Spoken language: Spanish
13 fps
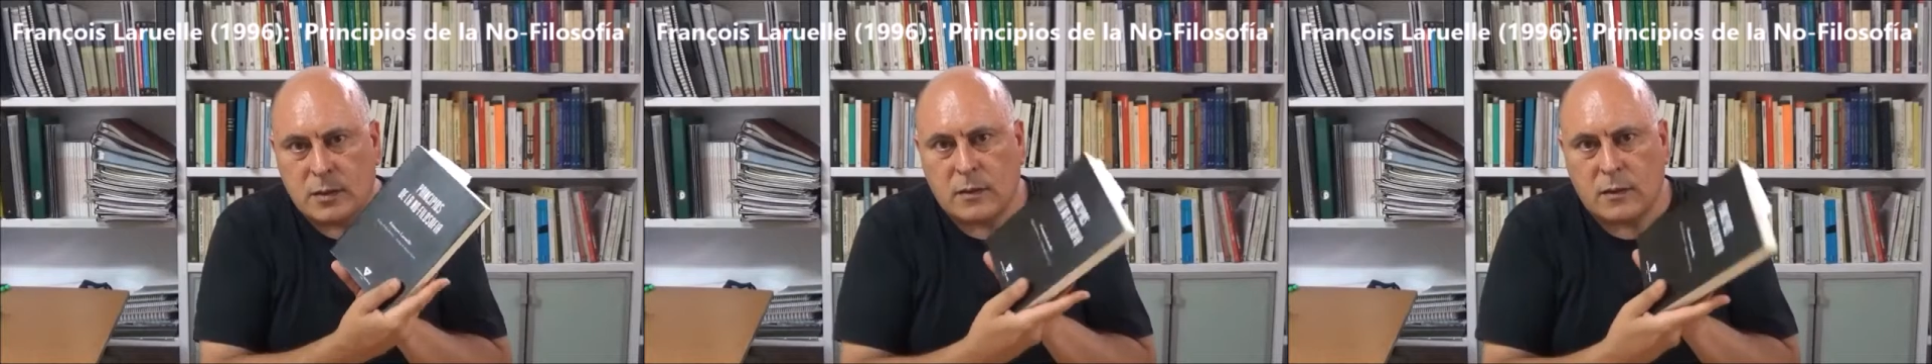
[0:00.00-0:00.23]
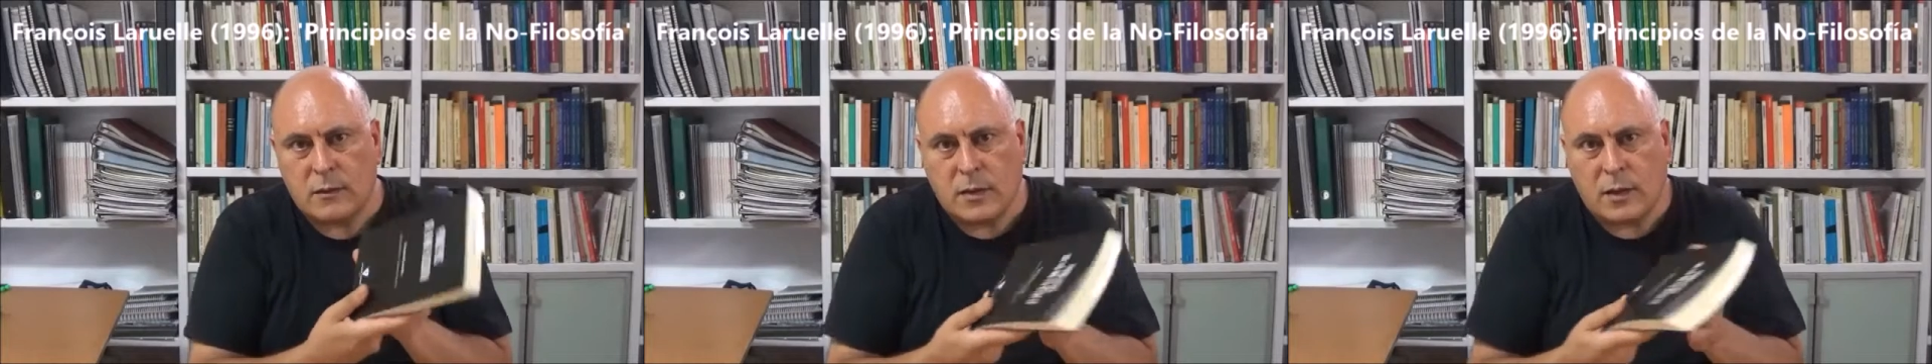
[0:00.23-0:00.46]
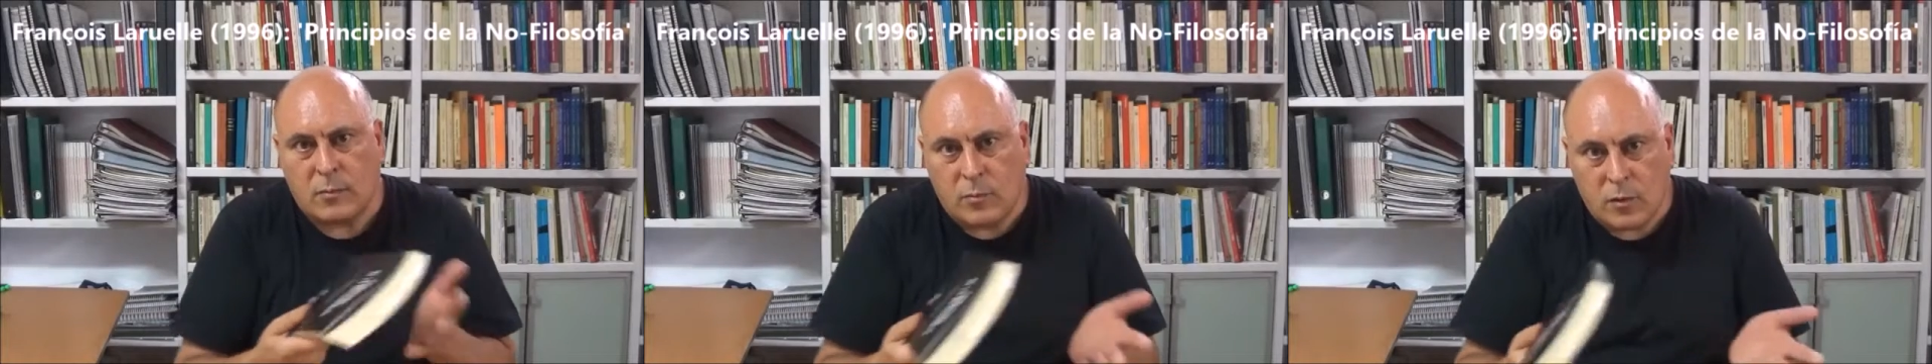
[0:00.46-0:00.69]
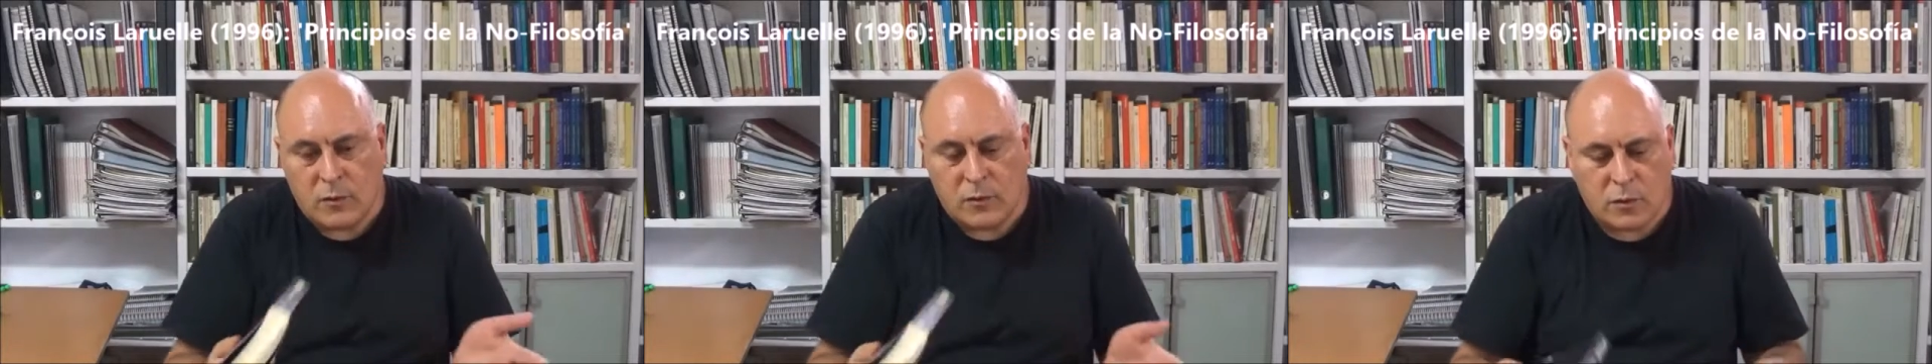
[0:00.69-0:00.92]
es decir, que en
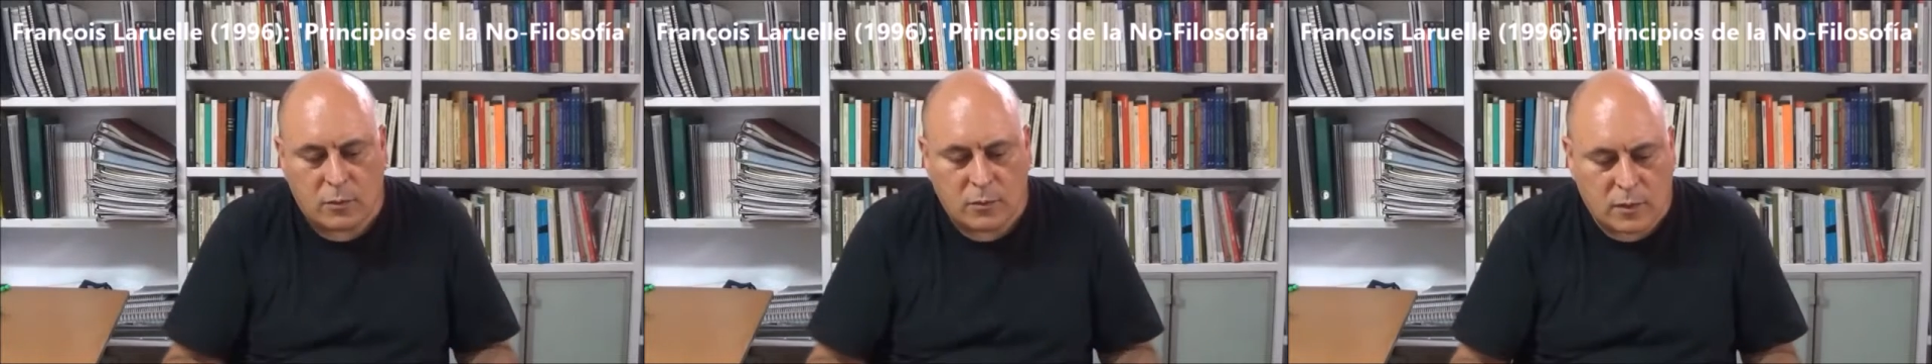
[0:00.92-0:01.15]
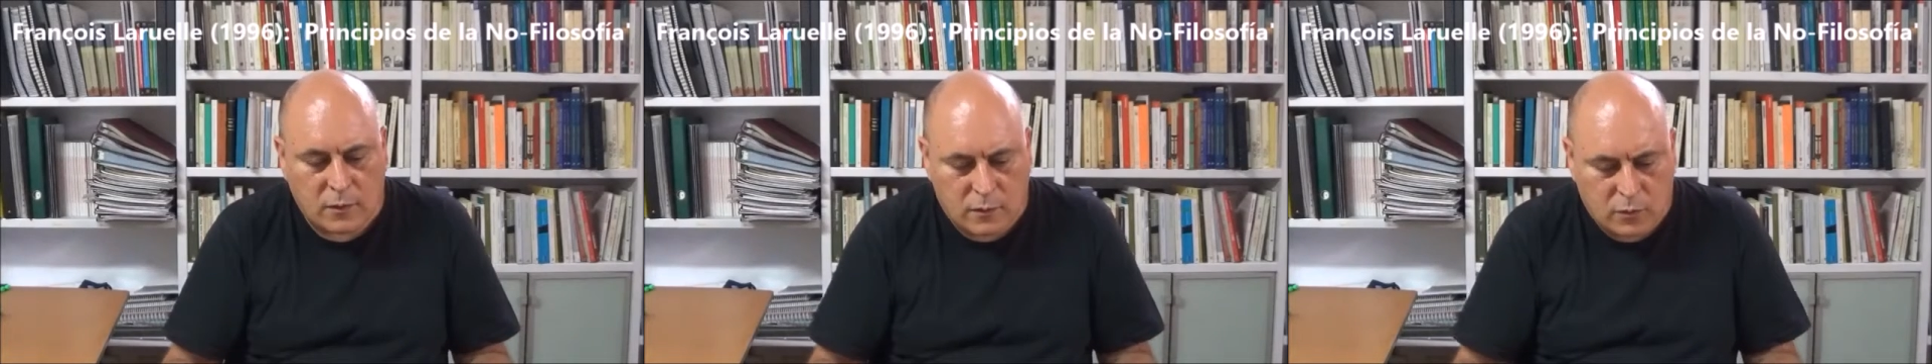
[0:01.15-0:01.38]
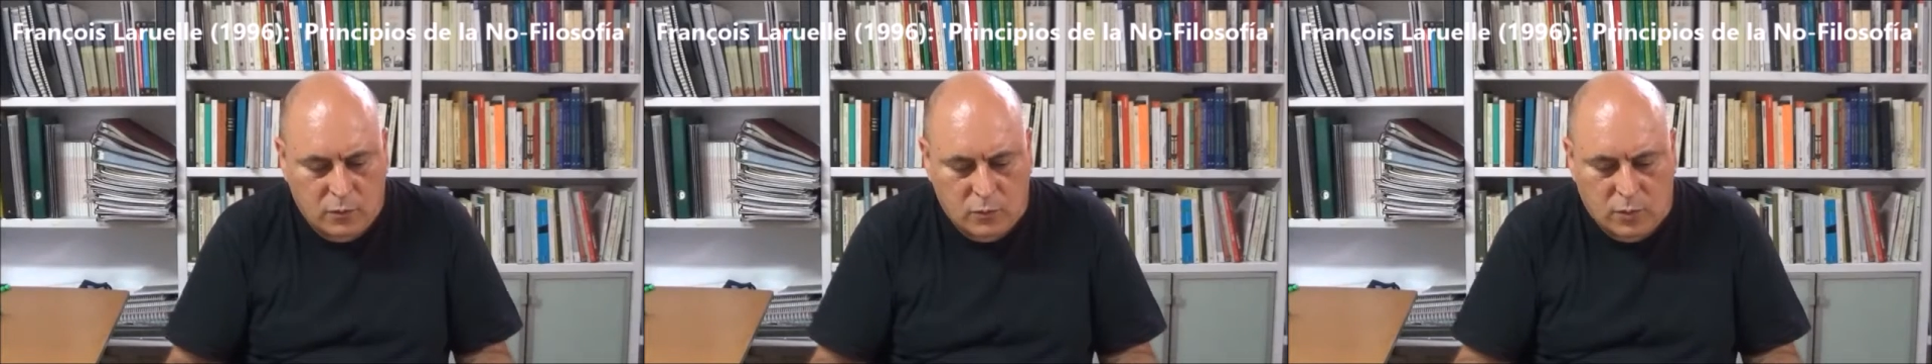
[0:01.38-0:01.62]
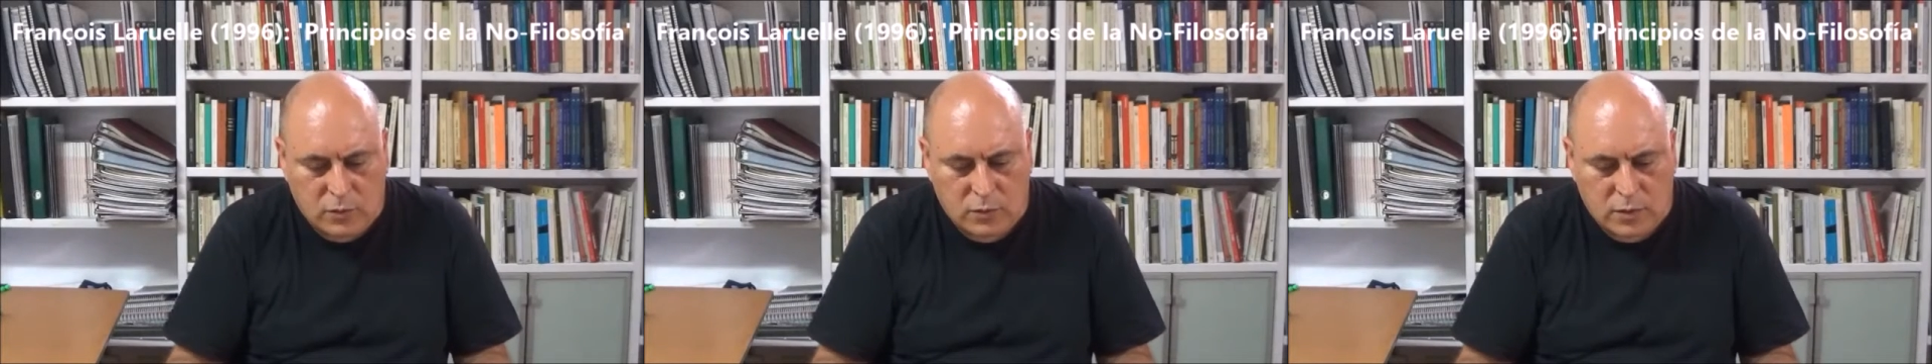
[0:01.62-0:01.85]
1995 es
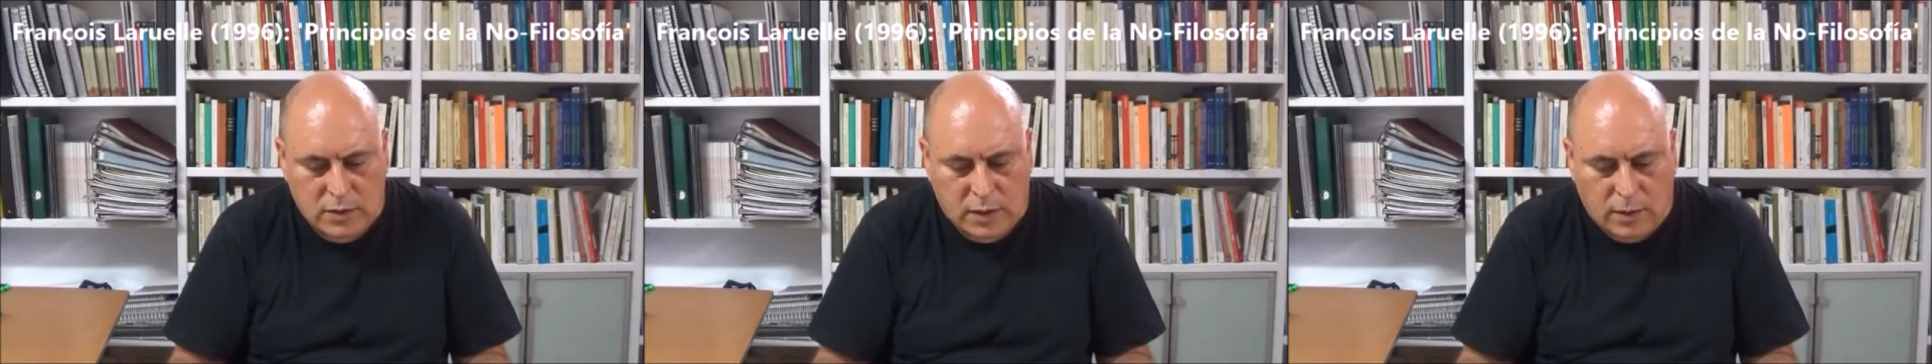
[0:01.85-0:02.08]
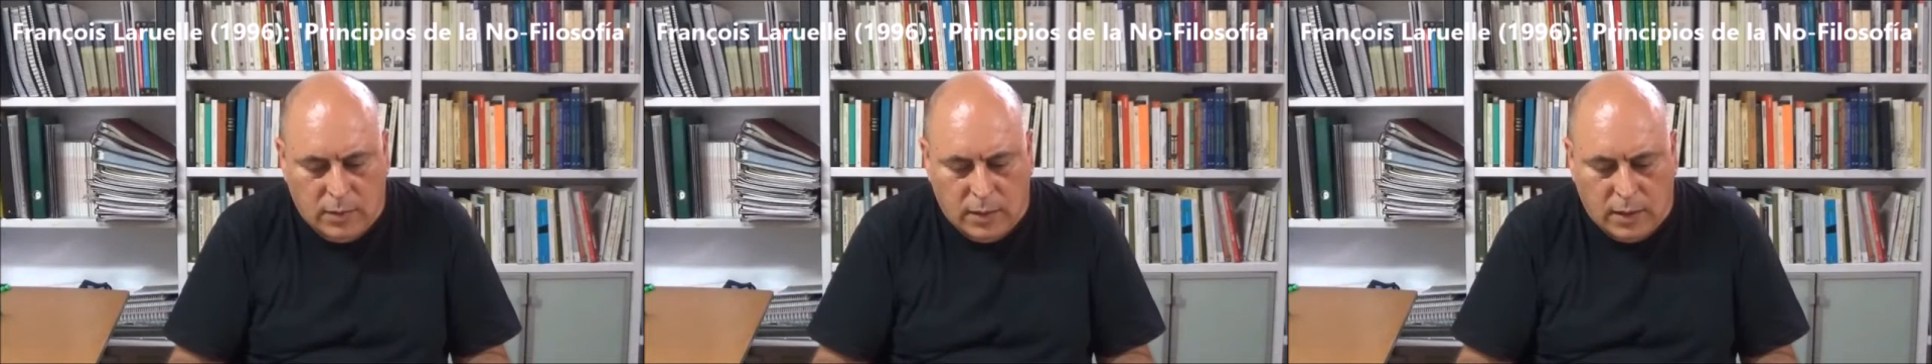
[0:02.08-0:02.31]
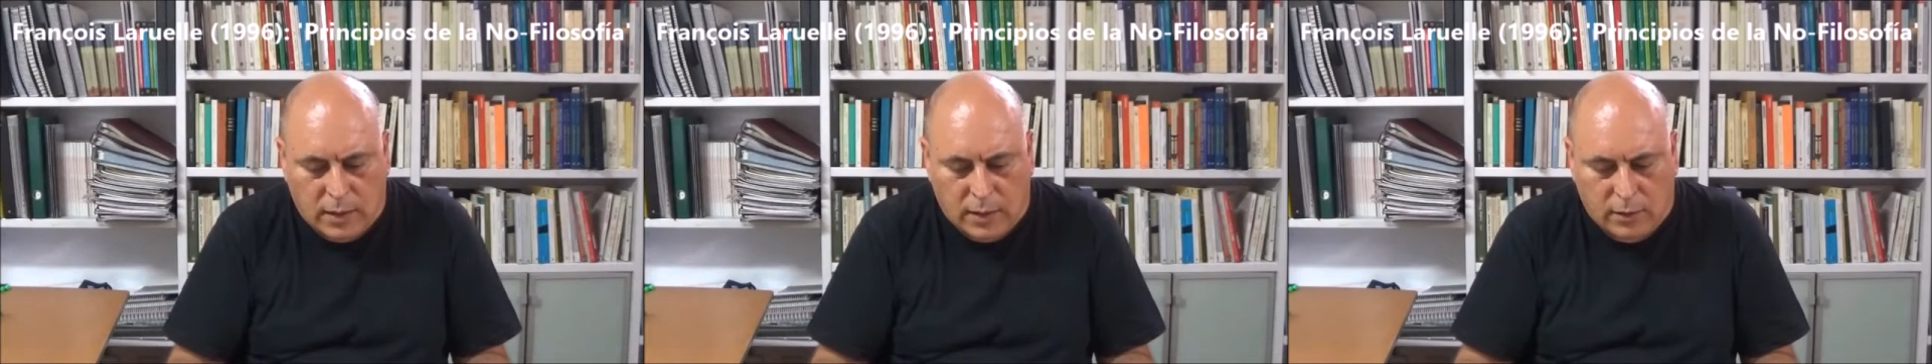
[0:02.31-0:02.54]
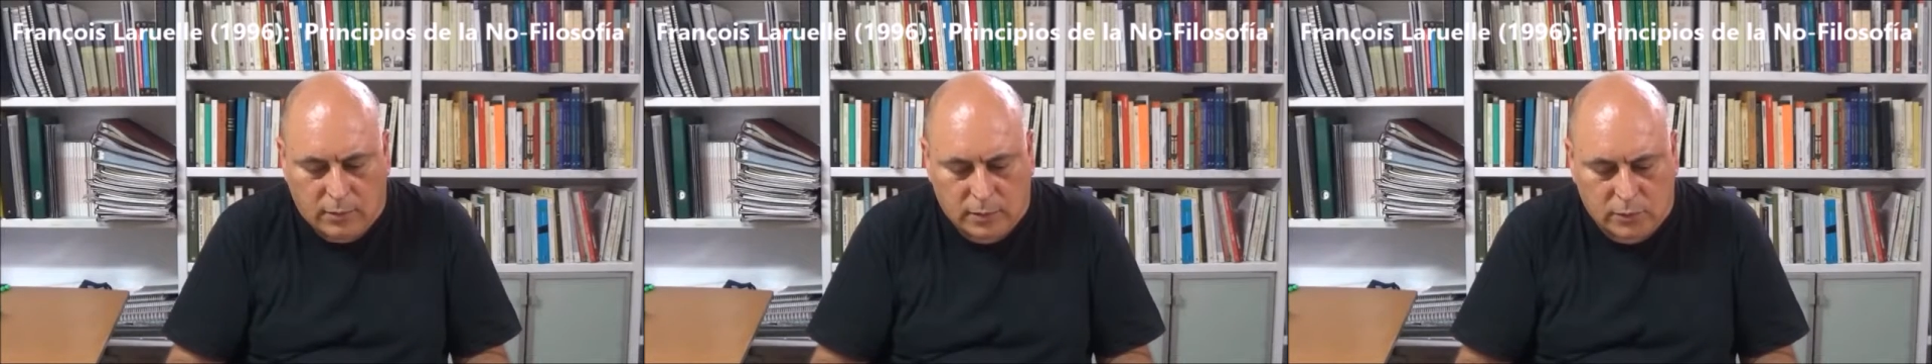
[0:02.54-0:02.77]
cuando se estaba
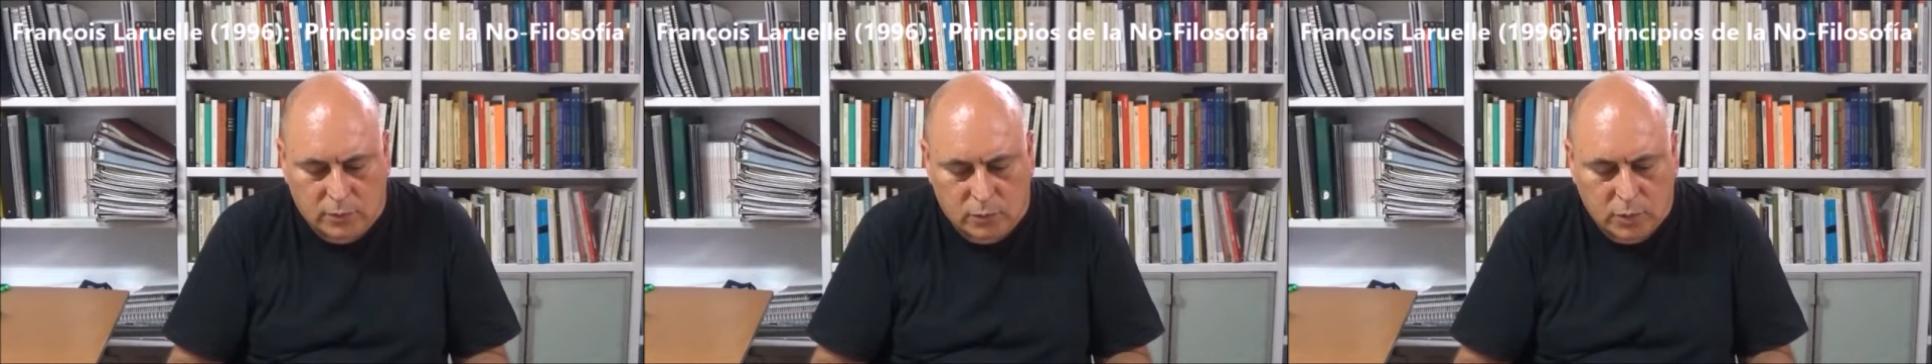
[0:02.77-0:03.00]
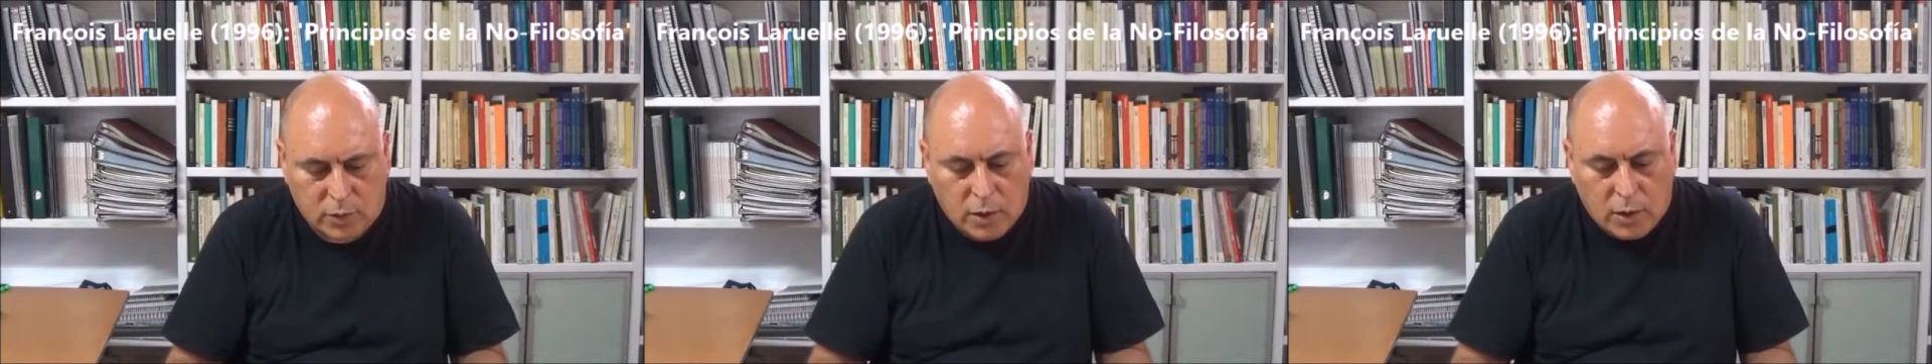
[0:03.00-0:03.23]
acabando.